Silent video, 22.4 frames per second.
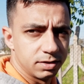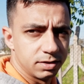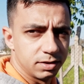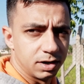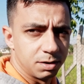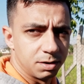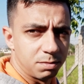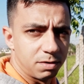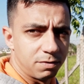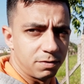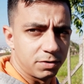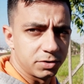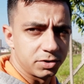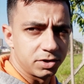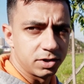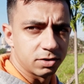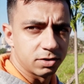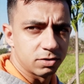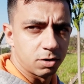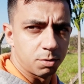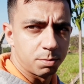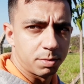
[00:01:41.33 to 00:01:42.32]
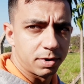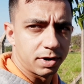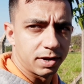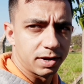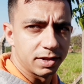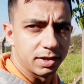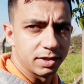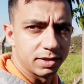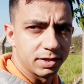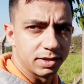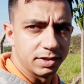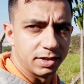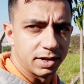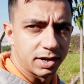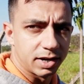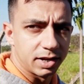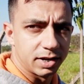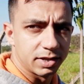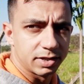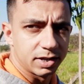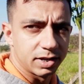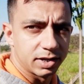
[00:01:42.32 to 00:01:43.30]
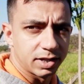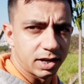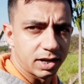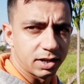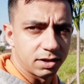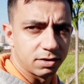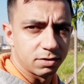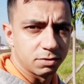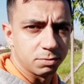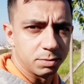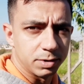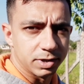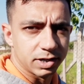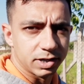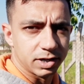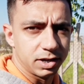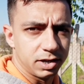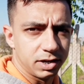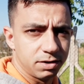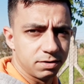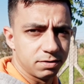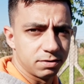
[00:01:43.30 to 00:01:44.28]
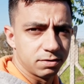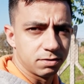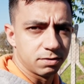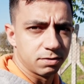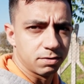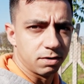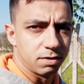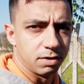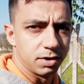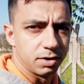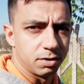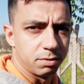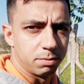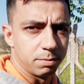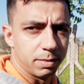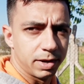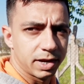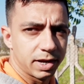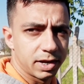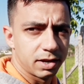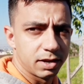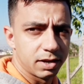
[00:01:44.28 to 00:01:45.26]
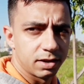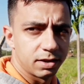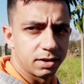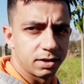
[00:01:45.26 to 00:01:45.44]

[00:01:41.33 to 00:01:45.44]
Dando uma voltinha só pra dar aquela esquentada nos passarinhos. Coleiro Mac.